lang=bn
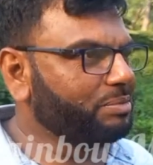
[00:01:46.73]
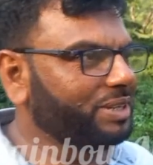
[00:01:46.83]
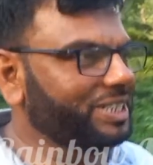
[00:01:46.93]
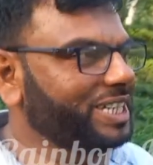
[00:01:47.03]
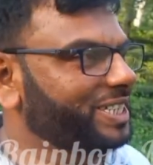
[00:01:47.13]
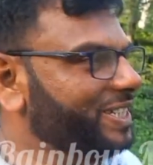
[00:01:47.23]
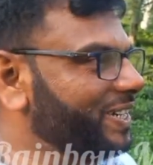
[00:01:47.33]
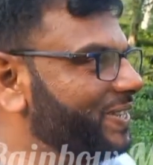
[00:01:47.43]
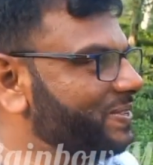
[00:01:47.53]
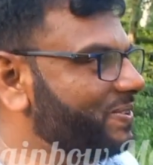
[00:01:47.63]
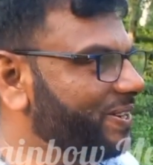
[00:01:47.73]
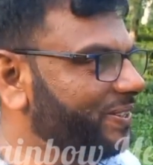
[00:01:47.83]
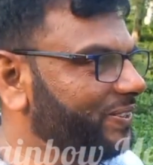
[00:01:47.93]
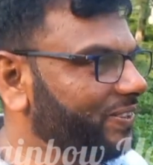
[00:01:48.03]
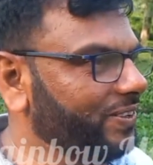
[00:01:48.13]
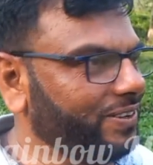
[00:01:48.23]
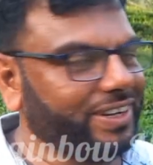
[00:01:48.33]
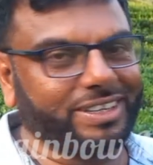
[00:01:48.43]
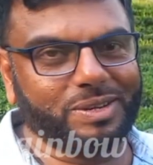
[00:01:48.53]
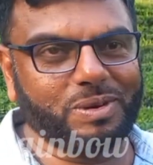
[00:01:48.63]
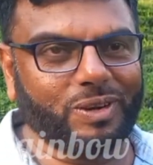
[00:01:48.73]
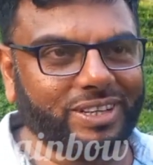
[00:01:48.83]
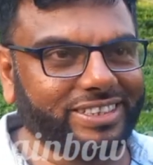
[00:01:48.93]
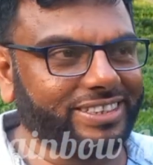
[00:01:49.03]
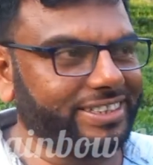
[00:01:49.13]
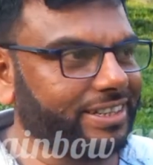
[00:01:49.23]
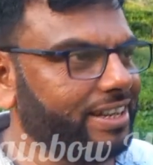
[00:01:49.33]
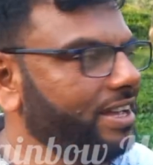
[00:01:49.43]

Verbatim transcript: আমরা যে আসছি এখানে ঘোরার জন্য অনেকটাই ভালো লাগতেছে